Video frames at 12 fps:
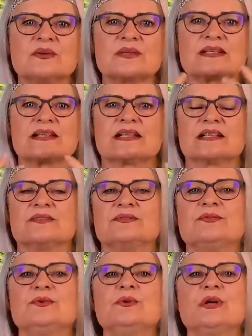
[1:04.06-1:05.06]
unsere
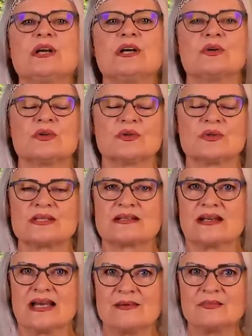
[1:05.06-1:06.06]
Gefühle und
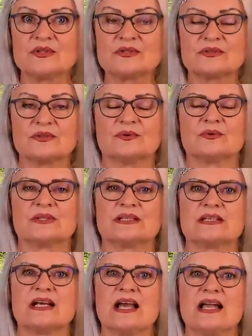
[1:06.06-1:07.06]
unsere
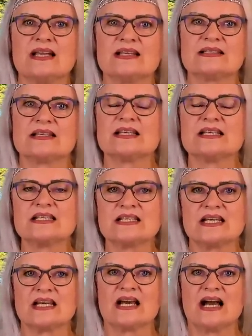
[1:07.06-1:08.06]
Emotionen
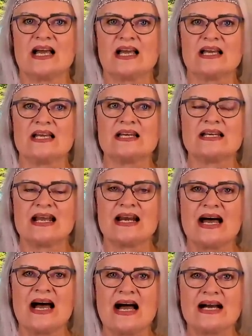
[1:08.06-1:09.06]
sind in der
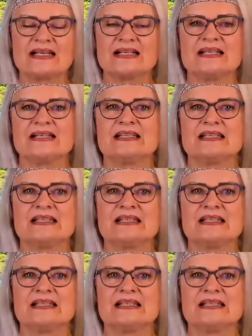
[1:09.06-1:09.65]
Lage,